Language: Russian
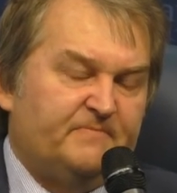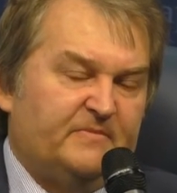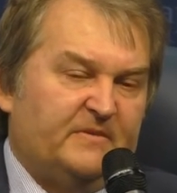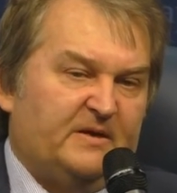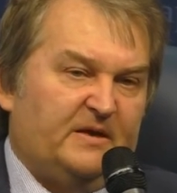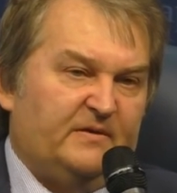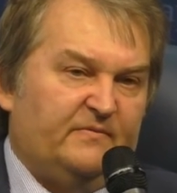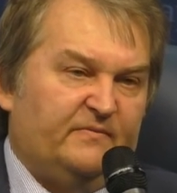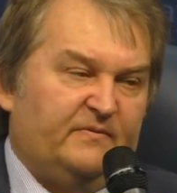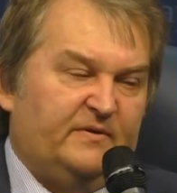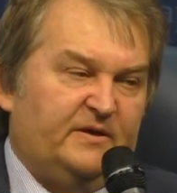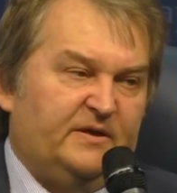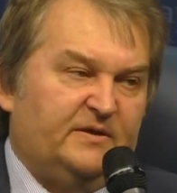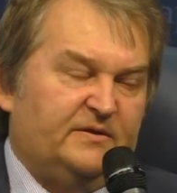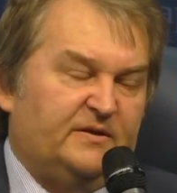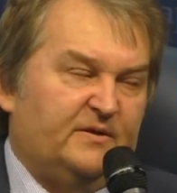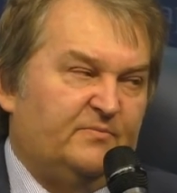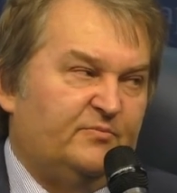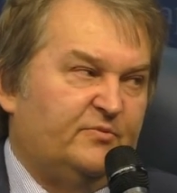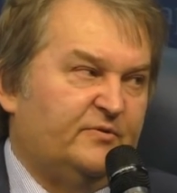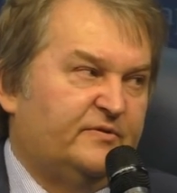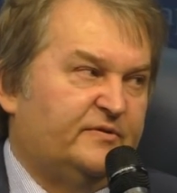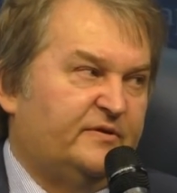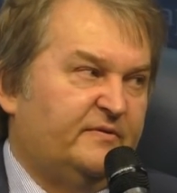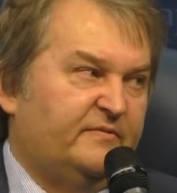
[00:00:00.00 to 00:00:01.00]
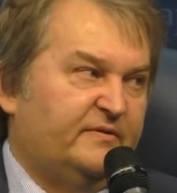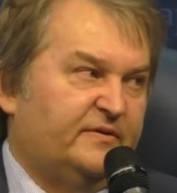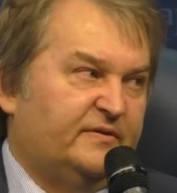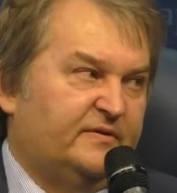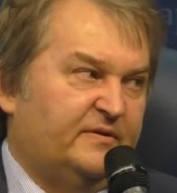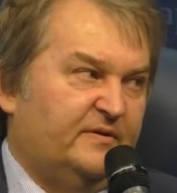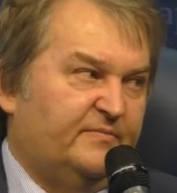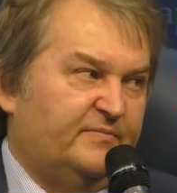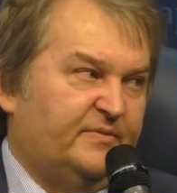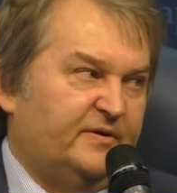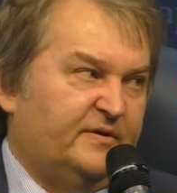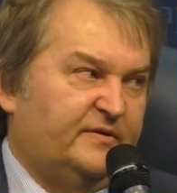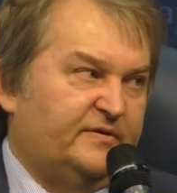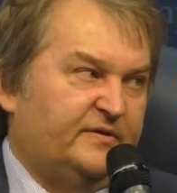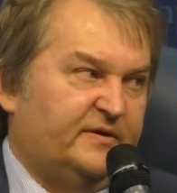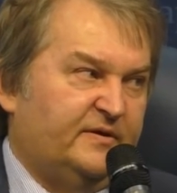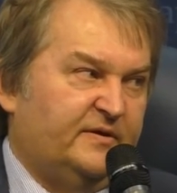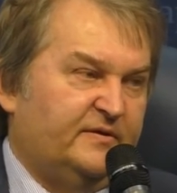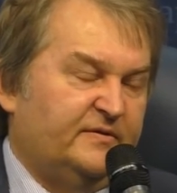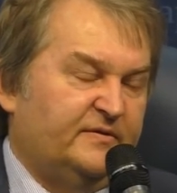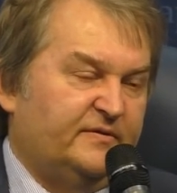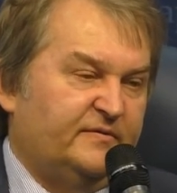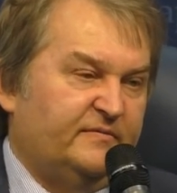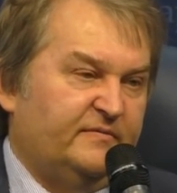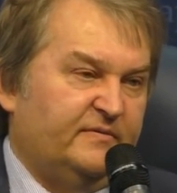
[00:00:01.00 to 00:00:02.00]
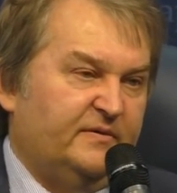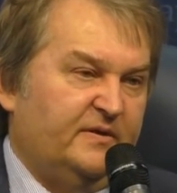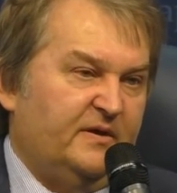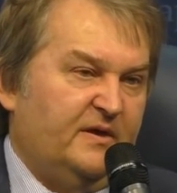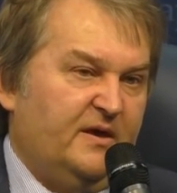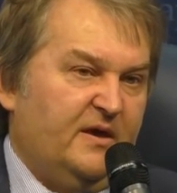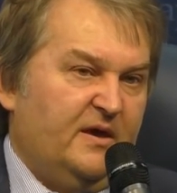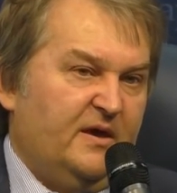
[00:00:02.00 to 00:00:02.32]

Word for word: конфликт на постсоветском пространстве